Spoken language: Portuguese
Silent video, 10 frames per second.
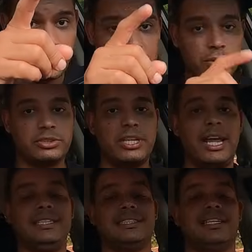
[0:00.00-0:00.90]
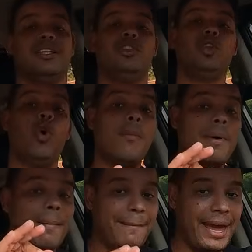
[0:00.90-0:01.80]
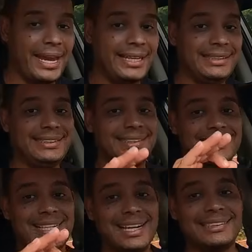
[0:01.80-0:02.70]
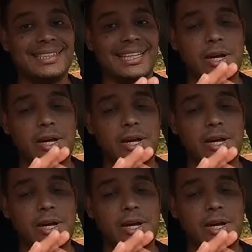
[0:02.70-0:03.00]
número 6. Durma bem, descanse